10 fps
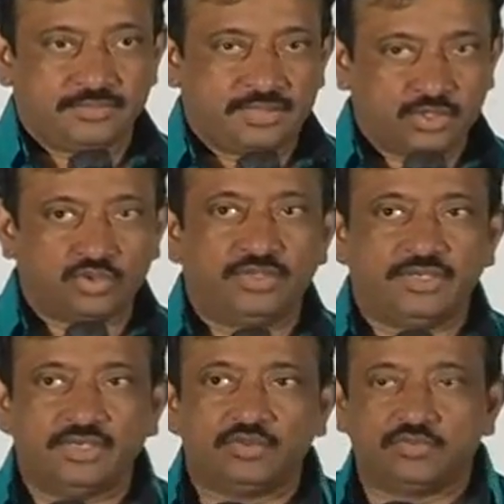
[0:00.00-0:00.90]
తీసుకుని
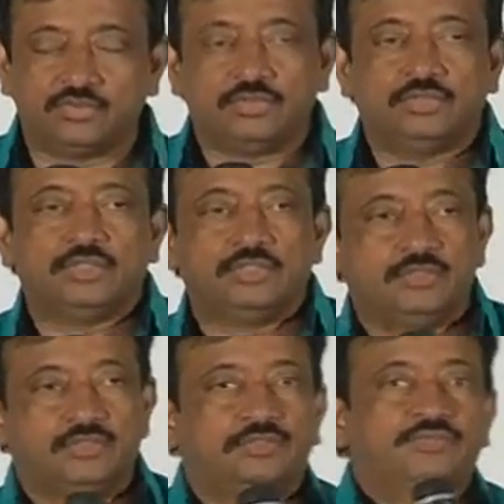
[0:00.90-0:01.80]
నేను
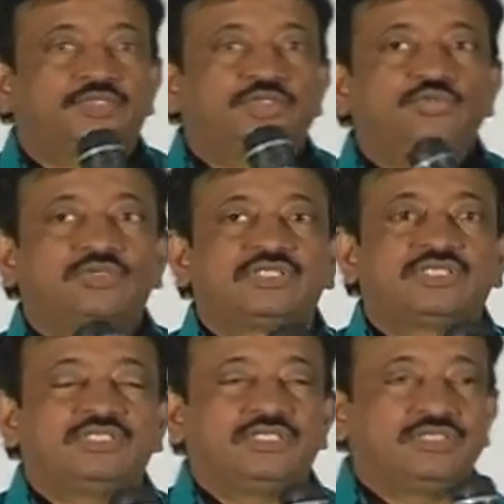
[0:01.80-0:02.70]
విష్ణు
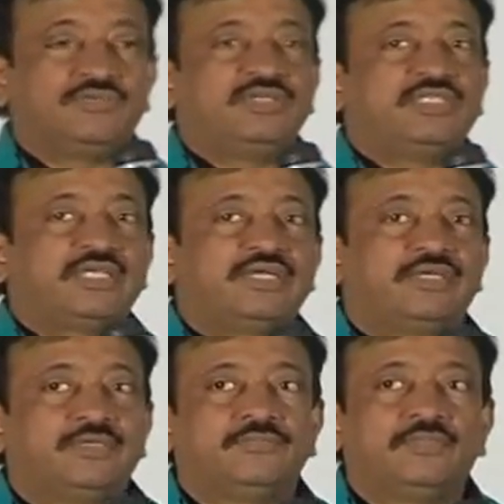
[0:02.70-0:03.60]
డిస్కస్ చేసి వి డిసైడెడ్